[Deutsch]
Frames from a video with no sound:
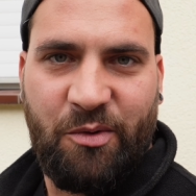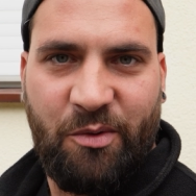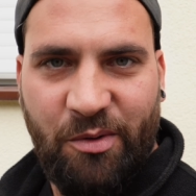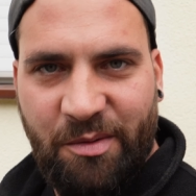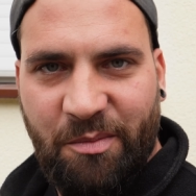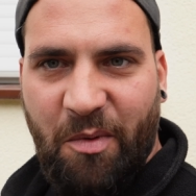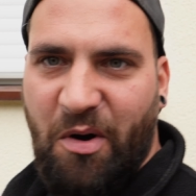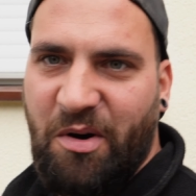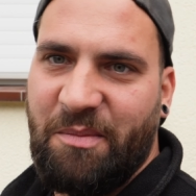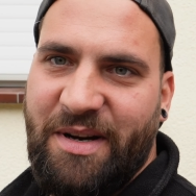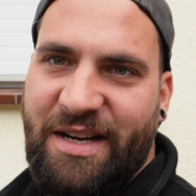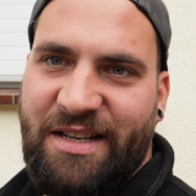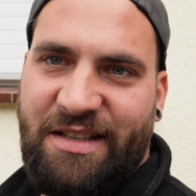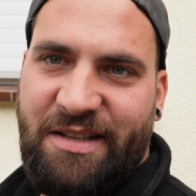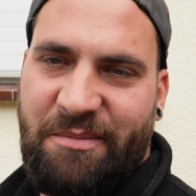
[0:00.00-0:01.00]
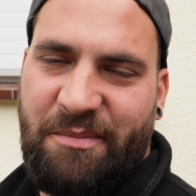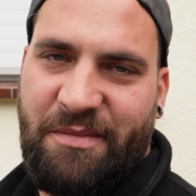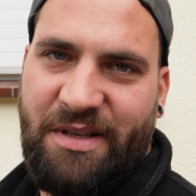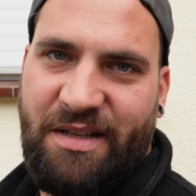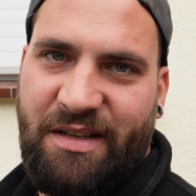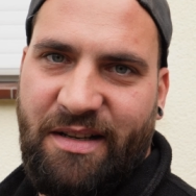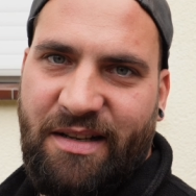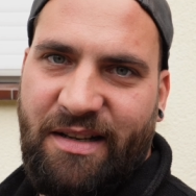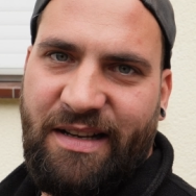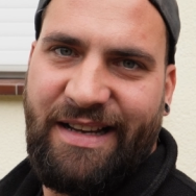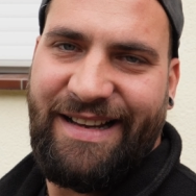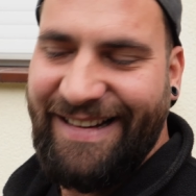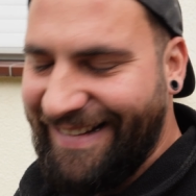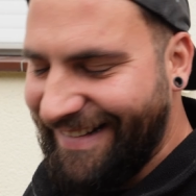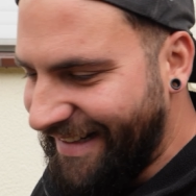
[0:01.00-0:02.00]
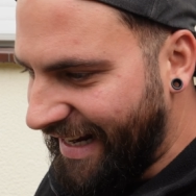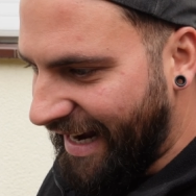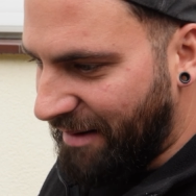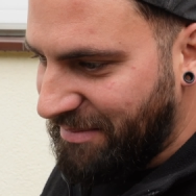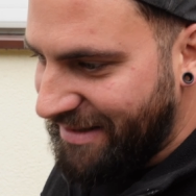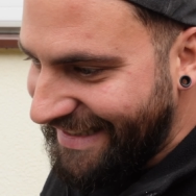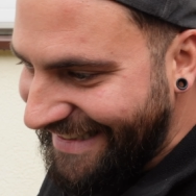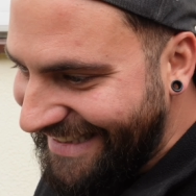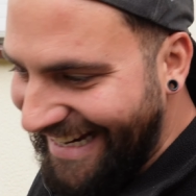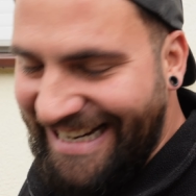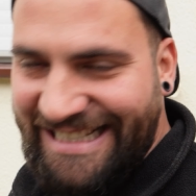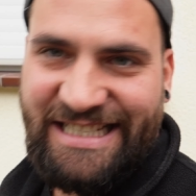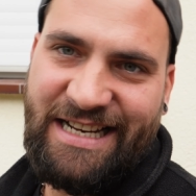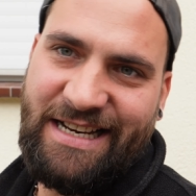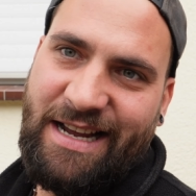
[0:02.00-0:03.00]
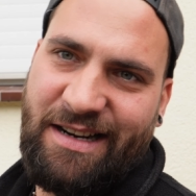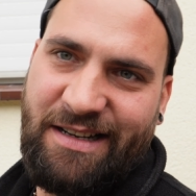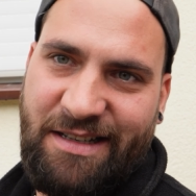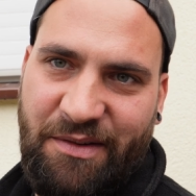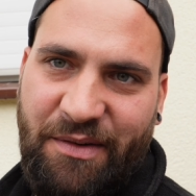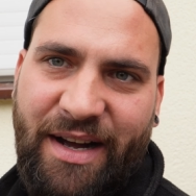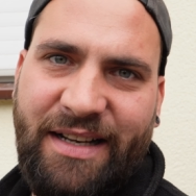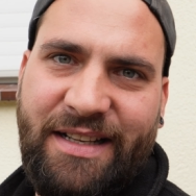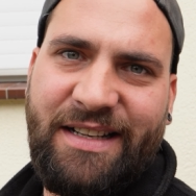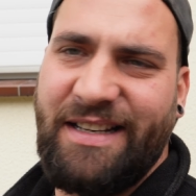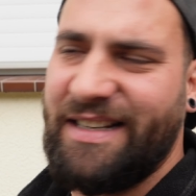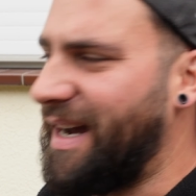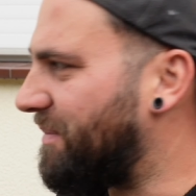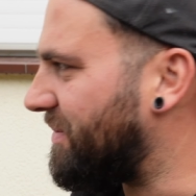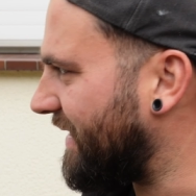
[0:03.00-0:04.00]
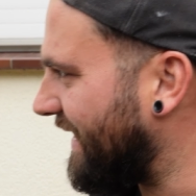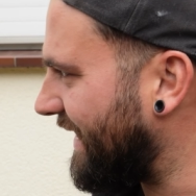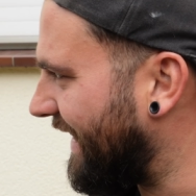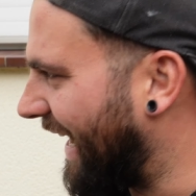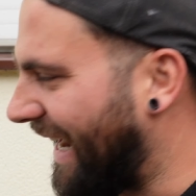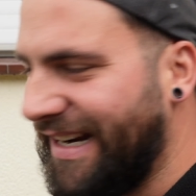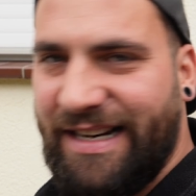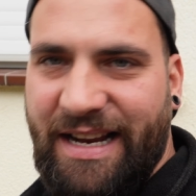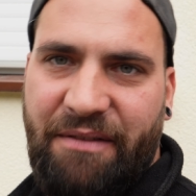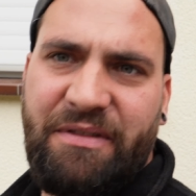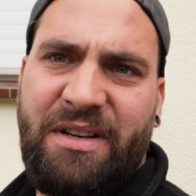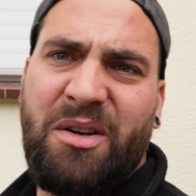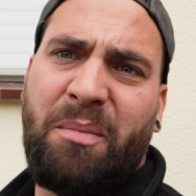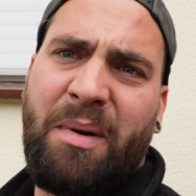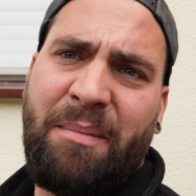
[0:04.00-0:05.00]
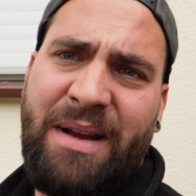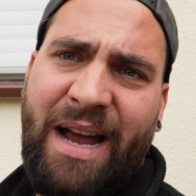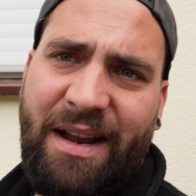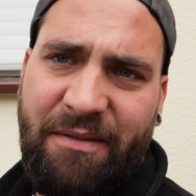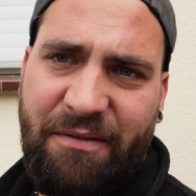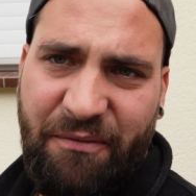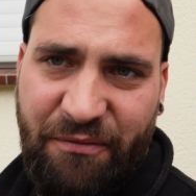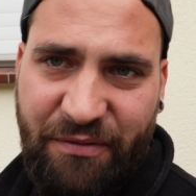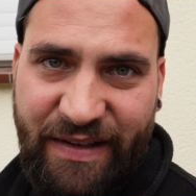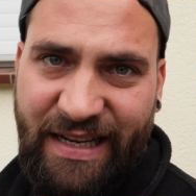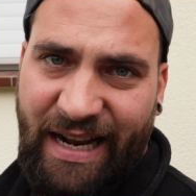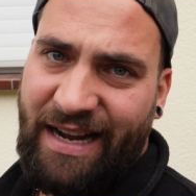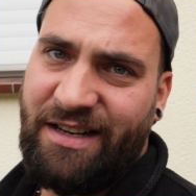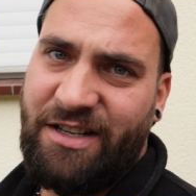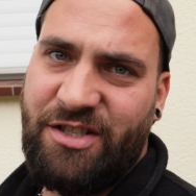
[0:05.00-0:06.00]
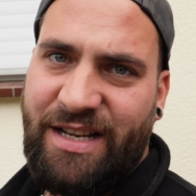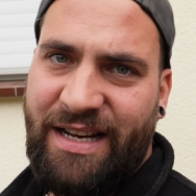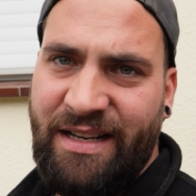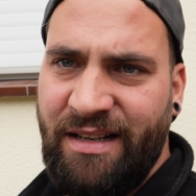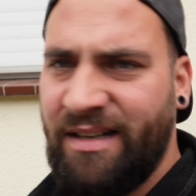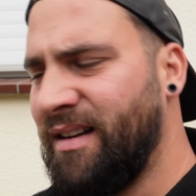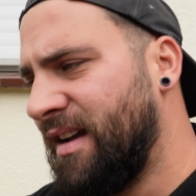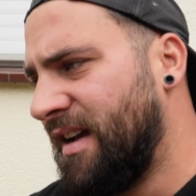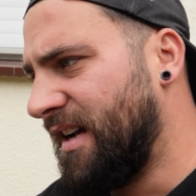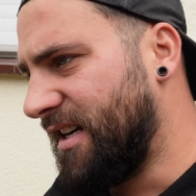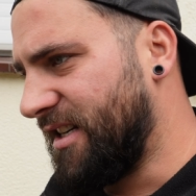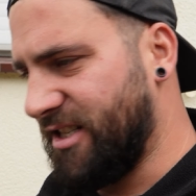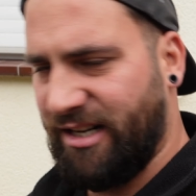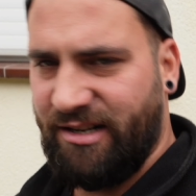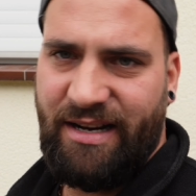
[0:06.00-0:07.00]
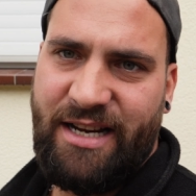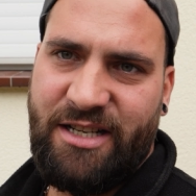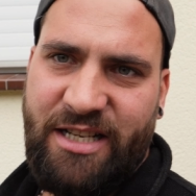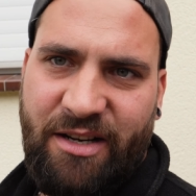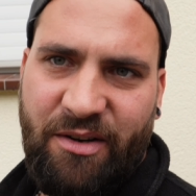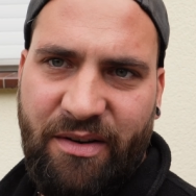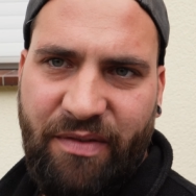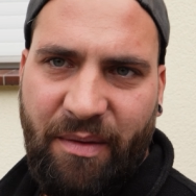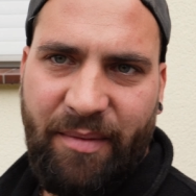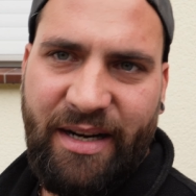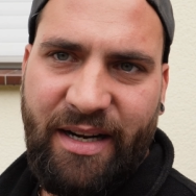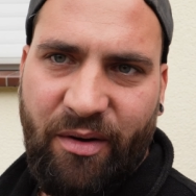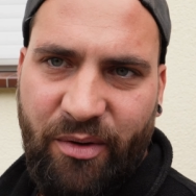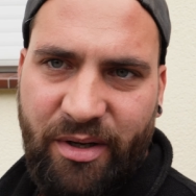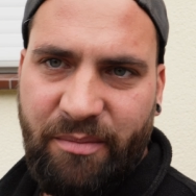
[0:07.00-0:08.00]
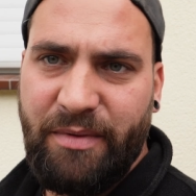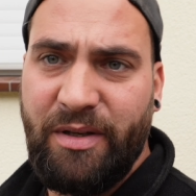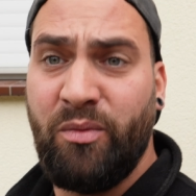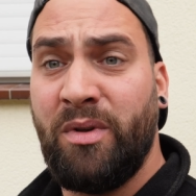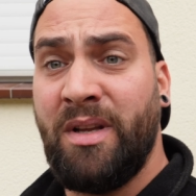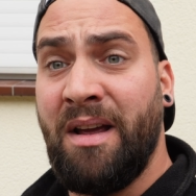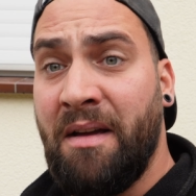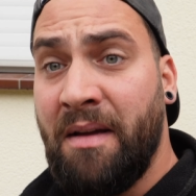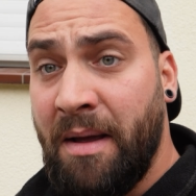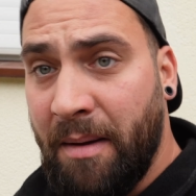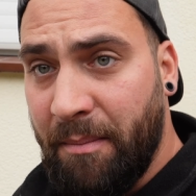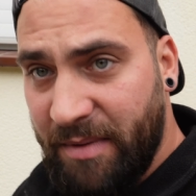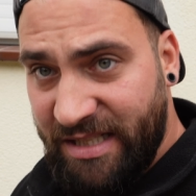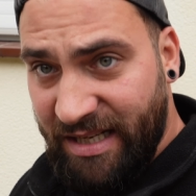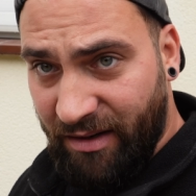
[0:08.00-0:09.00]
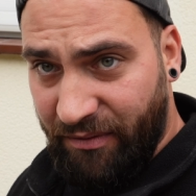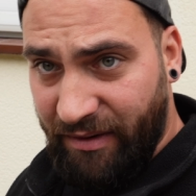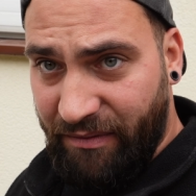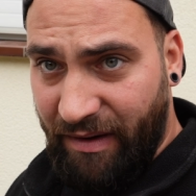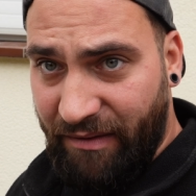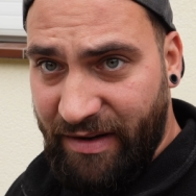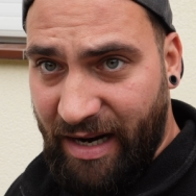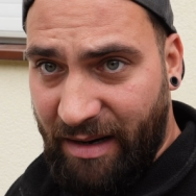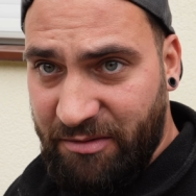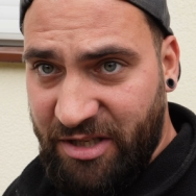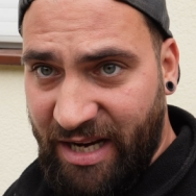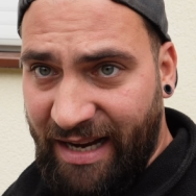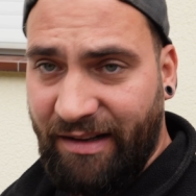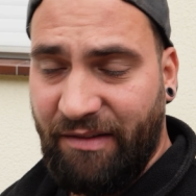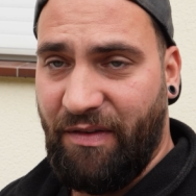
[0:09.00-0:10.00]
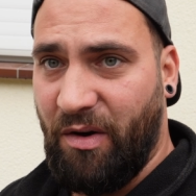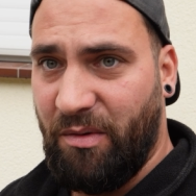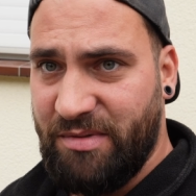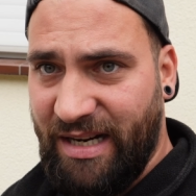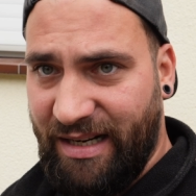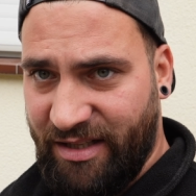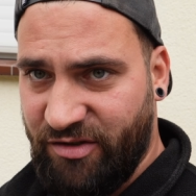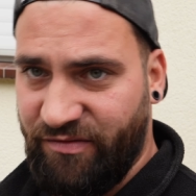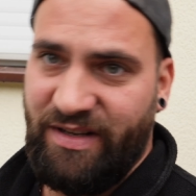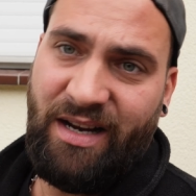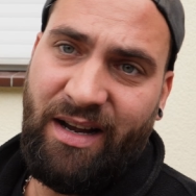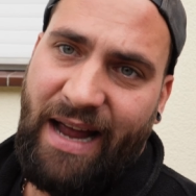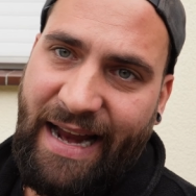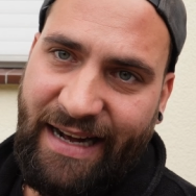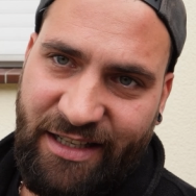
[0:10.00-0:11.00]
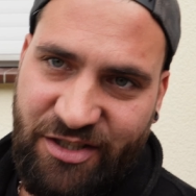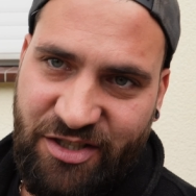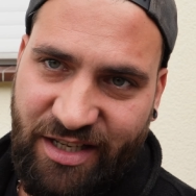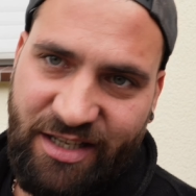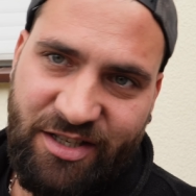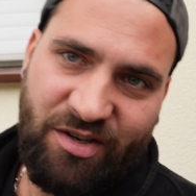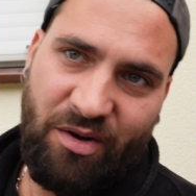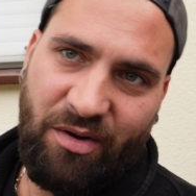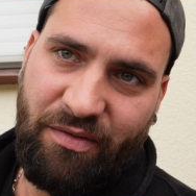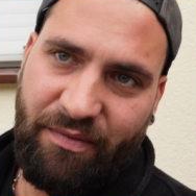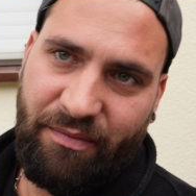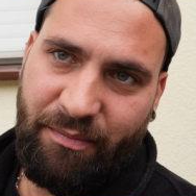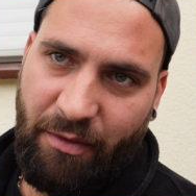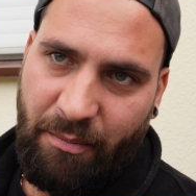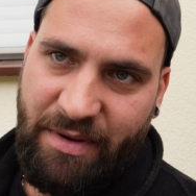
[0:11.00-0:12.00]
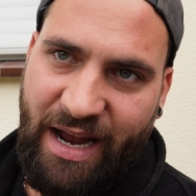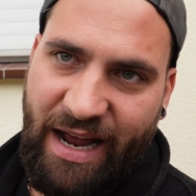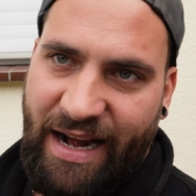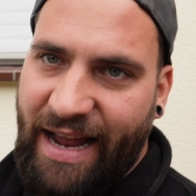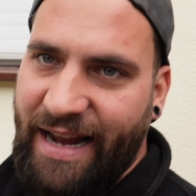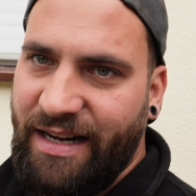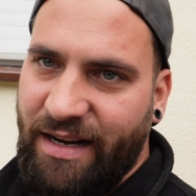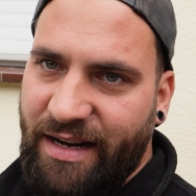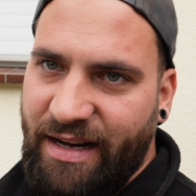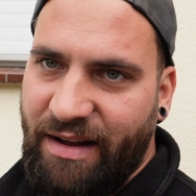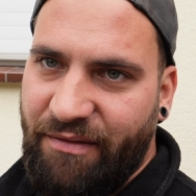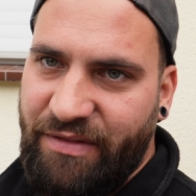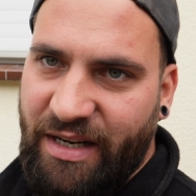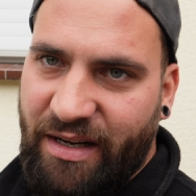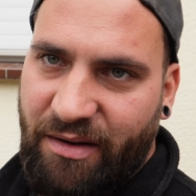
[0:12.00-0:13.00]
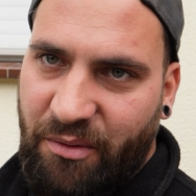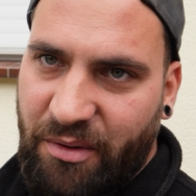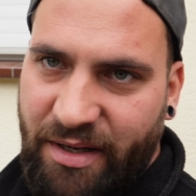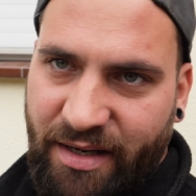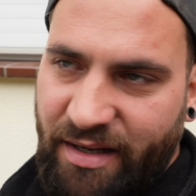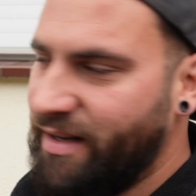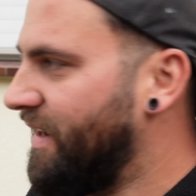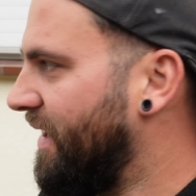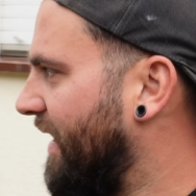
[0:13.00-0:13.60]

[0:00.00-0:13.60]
Guten Morgen, meine Lieben. Ihr habt sehr, sehr lange gewartet. Es gab lange kein Video bei mir, hat viel angestanden. Ich erkläre es halt irgendwann mal in einer ruhigen Minute. Wir sind auf jeden Fall wieder am Start. Warum sage ich wir? Eigentlich rede ich auch von mir allein in der Wir-Runde.